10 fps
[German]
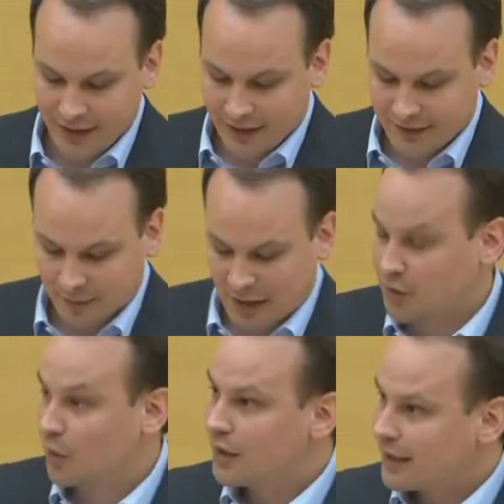Es gibt
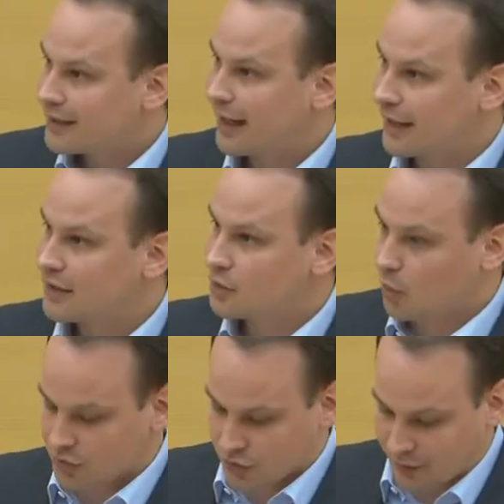also keinen
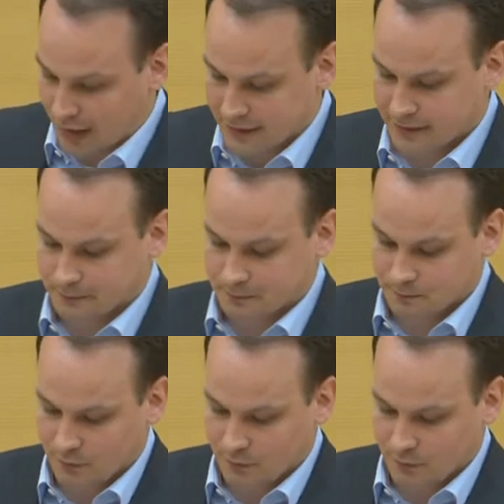Grund zu warten.